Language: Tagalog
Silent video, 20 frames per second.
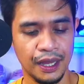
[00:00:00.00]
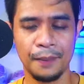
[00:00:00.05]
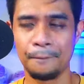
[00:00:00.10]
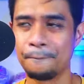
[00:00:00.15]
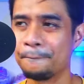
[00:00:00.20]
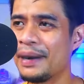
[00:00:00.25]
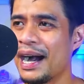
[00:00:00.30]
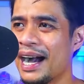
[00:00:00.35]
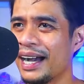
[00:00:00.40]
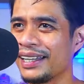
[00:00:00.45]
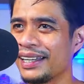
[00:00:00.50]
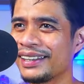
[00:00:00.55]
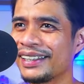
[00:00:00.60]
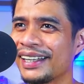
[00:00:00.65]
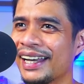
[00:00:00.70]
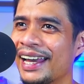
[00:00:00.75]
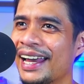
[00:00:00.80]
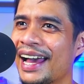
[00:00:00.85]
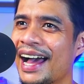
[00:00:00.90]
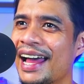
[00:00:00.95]
Bakit
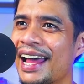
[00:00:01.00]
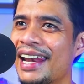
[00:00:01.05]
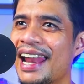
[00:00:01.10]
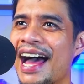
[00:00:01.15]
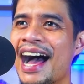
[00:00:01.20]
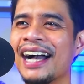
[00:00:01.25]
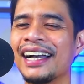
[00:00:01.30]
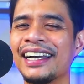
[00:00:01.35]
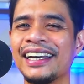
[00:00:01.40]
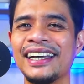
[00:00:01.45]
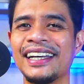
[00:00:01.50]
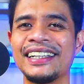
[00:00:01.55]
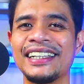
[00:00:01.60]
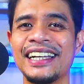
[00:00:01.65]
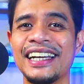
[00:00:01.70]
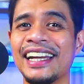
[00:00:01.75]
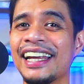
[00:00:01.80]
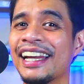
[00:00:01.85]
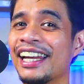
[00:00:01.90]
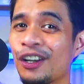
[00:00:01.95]
kaya laging
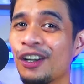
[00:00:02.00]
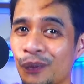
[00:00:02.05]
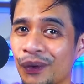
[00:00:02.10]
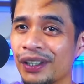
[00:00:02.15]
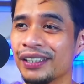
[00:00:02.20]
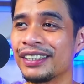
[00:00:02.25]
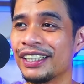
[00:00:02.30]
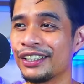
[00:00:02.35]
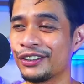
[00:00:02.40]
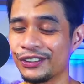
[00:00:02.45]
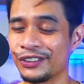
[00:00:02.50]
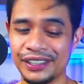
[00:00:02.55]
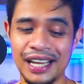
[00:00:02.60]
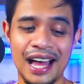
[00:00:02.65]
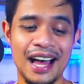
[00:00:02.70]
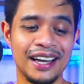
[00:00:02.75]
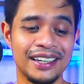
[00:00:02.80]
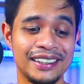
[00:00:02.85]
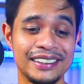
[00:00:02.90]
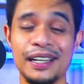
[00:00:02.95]
nire-request ito
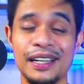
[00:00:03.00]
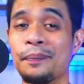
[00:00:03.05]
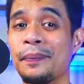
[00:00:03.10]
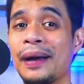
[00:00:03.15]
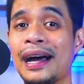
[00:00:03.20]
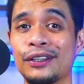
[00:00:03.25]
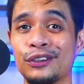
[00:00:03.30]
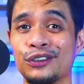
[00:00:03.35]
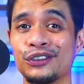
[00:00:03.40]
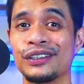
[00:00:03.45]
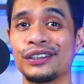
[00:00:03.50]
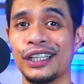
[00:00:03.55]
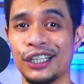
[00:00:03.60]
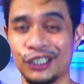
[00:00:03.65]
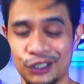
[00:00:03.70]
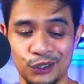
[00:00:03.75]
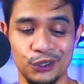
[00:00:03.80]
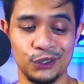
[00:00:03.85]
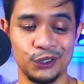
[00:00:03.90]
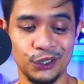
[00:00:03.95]
sa sa'king sapatos na
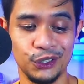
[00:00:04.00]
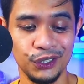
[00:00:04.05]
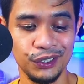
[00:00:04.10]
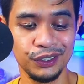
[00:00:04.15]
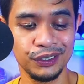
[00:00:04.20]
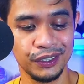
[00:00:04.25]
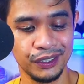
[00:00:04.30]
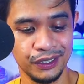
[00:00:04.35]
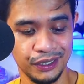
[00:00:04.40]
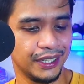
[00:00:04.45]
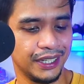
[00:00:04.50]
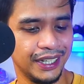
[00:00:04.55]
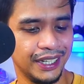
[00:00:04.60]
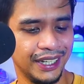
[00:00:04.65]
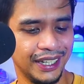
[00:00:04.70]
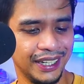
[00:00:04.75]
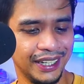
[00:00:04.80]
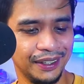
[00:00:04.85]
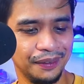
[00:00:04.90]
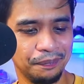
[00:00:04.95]
'to 'no?
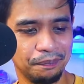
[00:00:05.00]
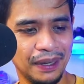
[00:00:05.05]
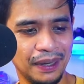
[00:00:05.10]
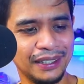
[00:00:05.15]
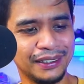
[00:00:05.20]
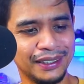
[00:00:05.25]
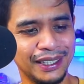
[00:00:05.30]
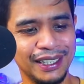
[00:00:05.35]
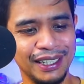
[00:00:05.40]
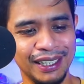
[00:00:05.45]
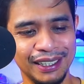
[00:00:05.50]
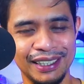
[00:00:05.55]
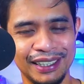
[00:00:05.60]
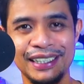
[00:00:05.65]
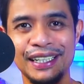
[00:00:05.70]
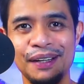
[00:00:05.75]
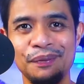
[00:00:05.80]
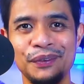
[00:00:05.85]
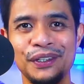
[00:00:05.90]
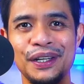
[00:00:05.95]
Eh, 'pag
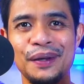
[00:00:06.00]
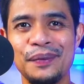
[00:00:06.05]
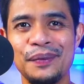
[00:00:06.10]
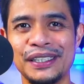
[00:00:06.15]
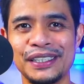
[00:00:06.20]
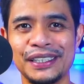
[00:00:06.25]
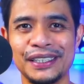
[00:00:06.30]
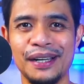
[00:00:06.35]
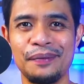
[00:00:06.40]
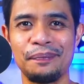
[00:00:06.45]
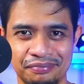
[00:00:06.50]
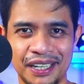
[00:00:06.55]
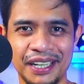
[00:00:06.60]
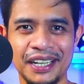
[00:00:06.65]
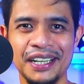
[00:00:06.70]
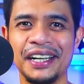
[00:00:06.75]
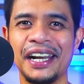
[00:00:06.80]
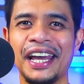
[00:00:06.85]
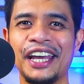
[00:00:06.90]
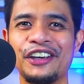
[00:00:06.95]
tinitignan mo naman siya
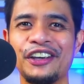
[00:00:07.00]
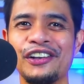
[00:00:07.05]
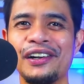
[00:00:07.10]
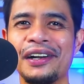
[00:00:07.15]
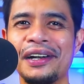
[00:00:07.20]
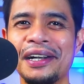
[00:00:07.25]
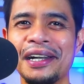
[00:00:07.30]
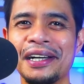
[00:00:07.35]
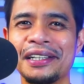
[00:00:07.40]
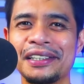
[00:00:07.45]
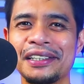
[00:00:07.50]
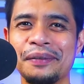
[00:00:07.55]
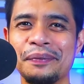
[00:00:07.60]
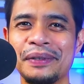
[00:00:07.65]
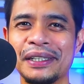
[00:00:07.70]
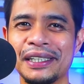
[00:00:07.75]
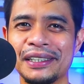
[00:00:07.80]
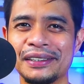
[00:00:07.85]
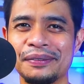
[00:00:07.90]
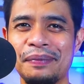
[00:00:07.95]
parang regular lang
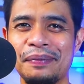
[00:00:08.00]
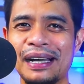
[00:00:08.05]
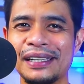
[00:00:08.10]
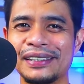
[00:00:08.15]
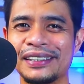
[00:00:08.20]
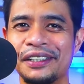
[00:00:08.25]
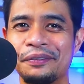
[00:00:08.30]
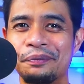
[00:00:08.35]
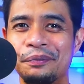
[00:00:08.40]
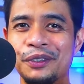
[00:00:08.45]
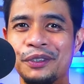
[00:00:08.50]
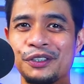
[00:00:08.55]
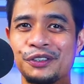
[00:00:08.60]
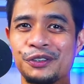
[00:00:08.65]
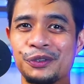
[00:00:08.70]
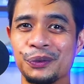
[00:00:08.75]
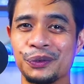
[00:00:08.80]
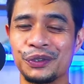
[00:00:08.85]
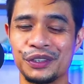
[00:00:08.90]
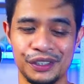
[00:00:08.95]
naman as basketball
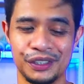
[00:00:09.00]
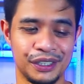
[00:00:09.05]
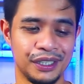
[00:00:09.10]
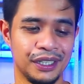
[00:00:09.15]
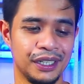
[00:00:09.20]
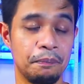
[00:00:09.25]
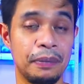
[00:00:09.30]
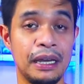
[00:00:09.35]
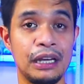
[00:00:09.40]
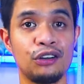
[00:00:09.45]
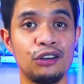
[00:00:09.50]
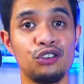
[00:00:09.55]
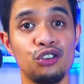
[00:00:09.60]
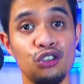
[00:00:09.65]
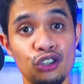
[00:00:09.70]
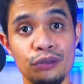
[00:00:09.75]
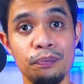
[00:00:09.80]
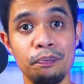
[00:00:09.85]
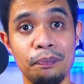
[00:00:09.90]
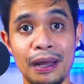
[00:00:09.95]
shoes. Pero
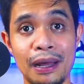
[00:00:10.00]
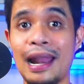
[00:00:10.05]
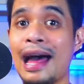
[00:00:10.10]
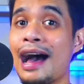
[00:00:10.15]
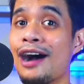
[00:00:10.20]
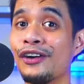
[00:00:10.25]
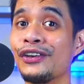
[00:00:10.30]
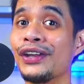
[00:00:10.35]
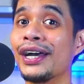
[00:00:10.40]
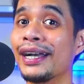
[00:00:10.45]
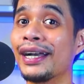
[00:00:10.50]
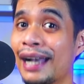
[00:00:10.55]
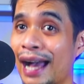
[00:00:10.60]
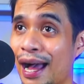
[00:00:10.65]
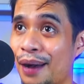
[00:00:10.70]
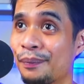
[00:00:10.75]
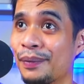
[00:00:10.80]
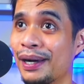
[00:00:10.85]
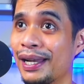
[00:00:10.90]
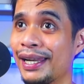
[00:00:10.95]
dun pala ako
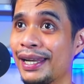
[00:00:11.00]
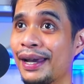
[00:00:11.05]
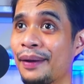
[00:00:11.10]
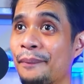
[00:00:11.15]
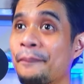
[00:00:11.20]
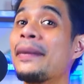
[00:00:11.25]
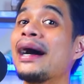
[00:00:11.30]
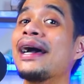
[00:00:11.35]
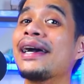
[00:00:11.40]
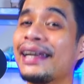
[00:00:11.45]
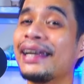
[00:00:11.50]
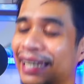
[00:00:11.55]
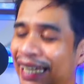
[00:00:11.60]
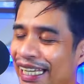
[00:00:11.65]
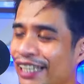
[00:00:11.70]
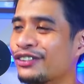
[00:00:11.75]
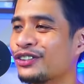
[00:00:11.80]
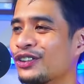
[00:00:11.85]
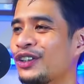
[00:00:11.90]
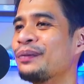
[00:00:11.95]
nagkamali, may
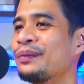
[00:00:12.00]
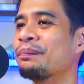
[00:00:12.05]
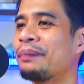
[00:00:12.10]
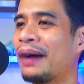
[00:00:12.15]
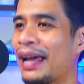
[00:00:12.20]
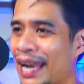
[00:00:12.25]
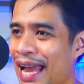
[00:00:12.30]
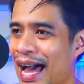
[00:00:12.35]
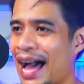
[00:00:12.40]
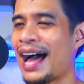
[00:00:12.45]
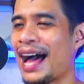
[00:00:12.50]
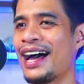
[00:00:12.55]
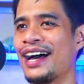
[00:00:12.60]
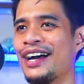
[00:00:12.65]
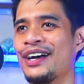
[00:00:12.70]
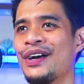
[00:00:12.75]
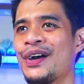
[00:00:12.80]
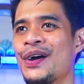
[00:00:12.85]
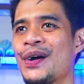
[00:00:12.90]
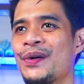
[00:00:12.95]
reason pala
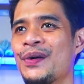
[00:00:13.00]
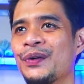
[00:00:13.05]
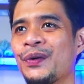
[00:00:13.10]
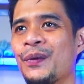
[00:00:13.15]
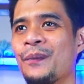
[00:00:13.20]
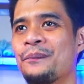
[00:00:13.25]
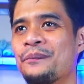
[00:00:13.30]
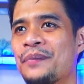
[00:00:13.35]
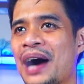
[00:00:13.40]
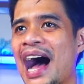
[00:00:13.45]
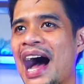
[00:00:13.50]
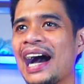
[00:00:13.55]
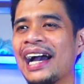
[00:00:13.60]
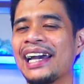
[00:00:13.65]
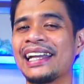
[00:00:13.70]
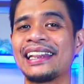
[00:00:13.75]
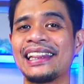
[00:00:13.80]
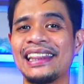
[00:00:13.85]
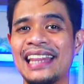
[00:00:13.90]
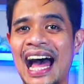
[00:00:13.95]
kung
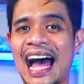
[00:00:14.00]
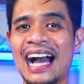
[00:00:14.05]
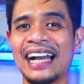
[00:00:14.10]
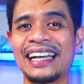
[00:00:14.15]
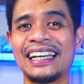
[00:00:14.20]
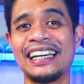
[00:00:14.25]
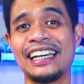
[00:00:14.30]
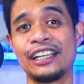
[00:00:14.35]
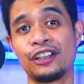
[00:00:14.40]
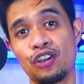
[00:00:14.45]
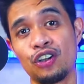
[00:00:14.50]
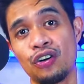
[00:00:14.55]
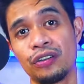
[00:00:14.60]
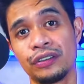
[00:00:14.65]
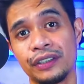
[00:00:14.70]
bakit lagi itong